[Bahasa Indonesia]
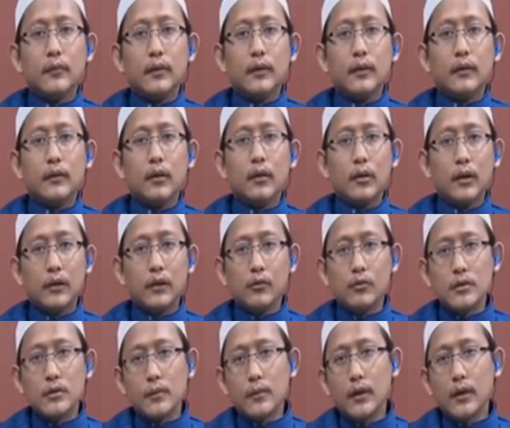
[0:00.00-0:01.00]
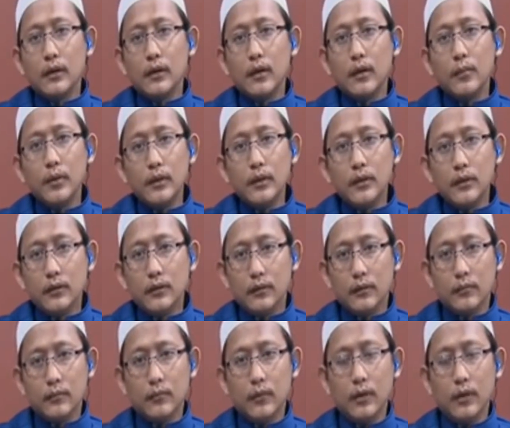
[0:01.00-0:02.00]
Ya, kalau kita ucapkan Nabi
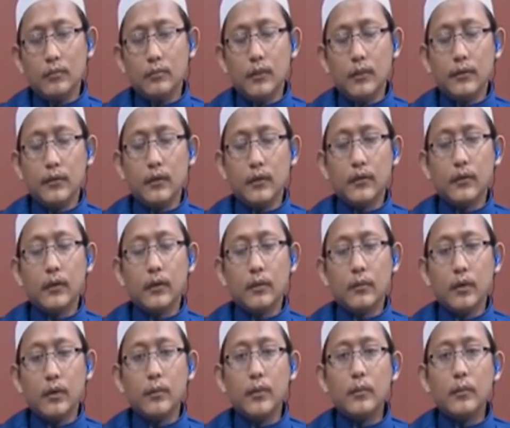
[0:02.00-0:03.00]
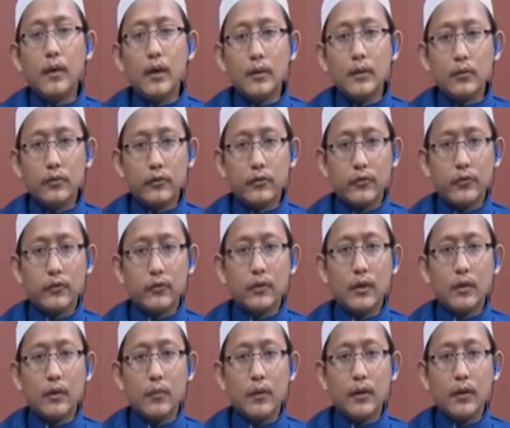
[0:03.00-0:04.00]
Muhammad SAW lebih bagus
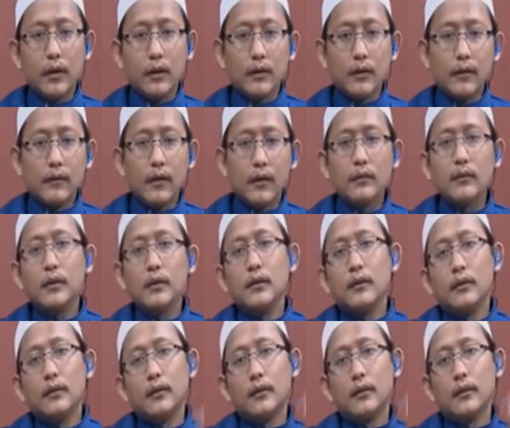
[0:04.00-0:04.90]
daripada kata Sayyid.